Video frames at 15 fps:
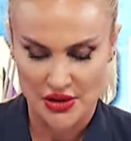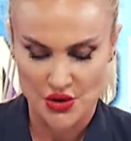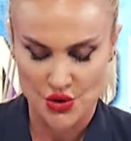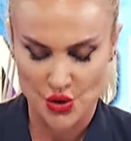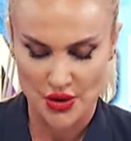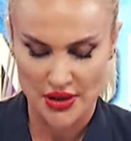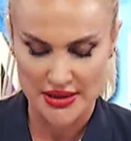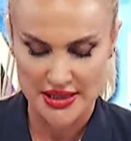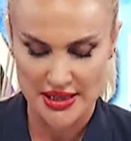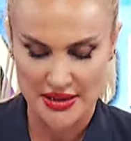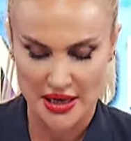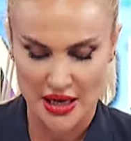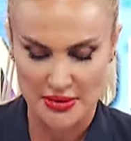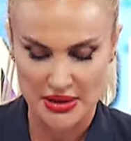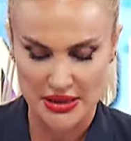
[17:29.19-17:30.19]
şöyle
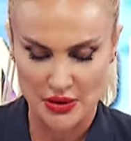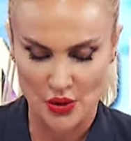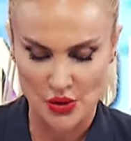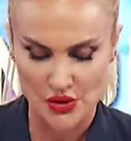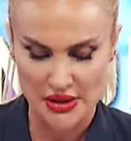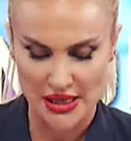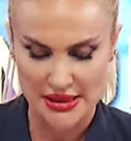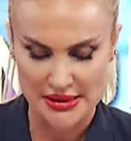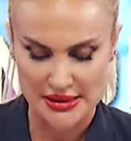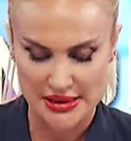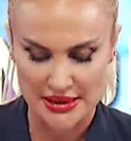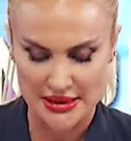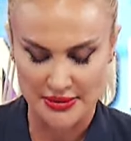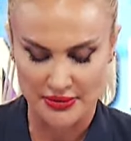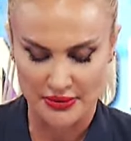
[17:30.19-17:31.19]
tekrar bir göz
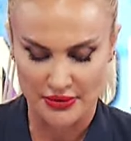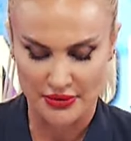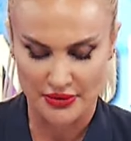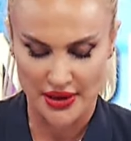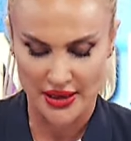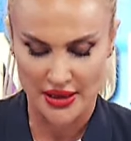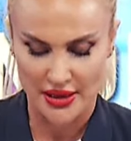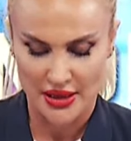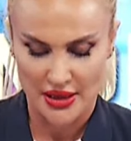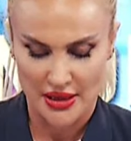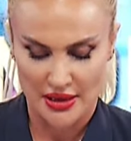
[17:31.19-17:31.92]
gezdirelim ve